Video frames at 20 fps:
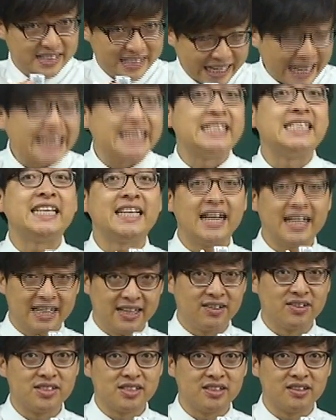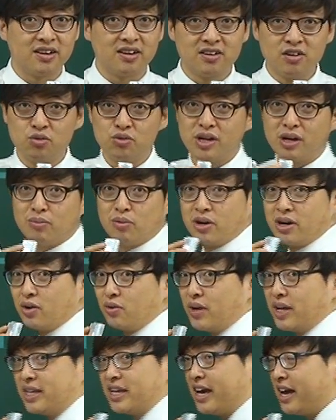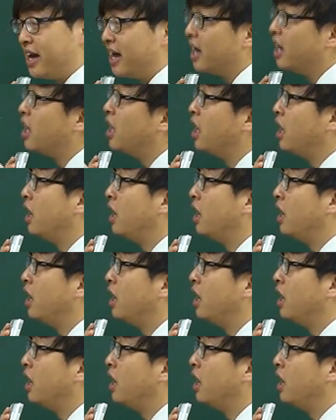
자체가 길어지는 거. 그럼 우리가 뭐라고 하냐?